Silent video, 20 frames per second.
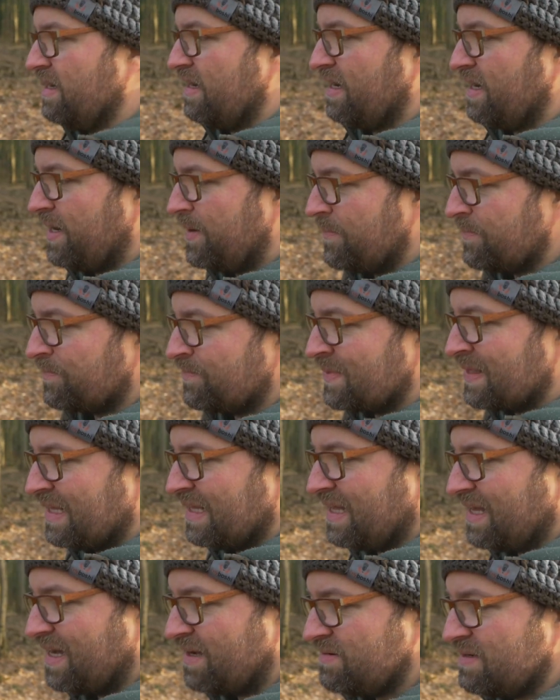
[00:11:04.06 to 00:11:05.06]
Ähm,
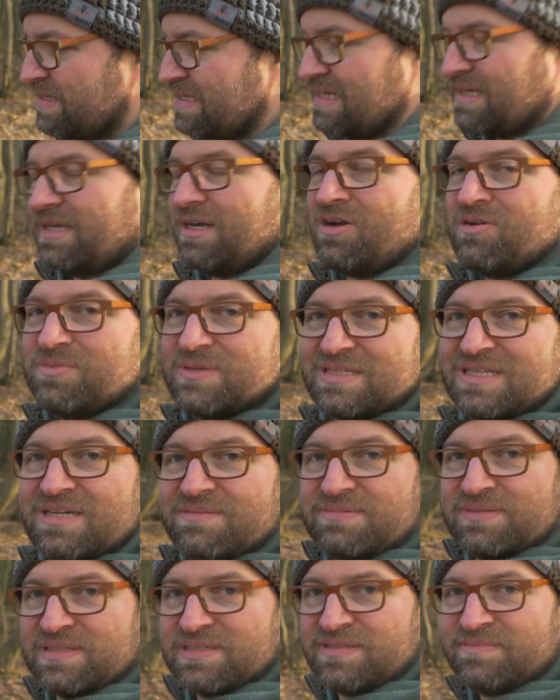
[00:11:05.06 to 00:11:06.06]
aber ich glaube, ich habe